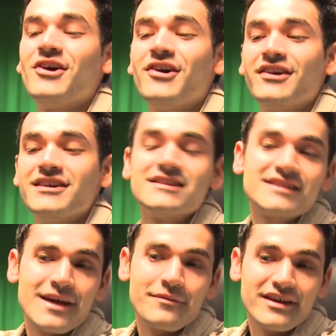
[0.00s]
और इस
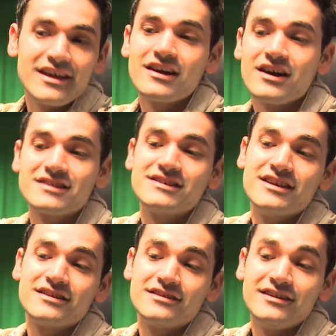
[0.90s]
कैमरे की
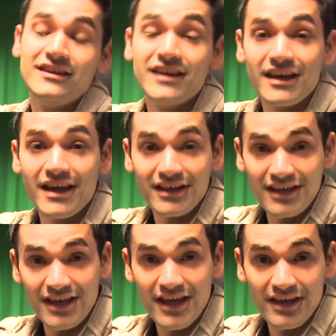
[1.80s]
खासियत ये है
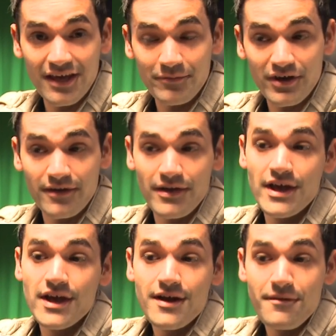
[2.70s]
कि ये कैमरा
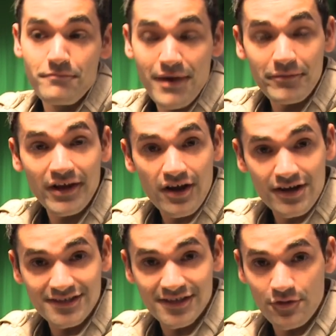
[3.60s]
मेमोरी
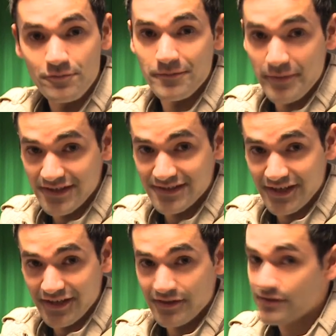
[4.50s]
कार्ड्स के ऊपर बेस्ड है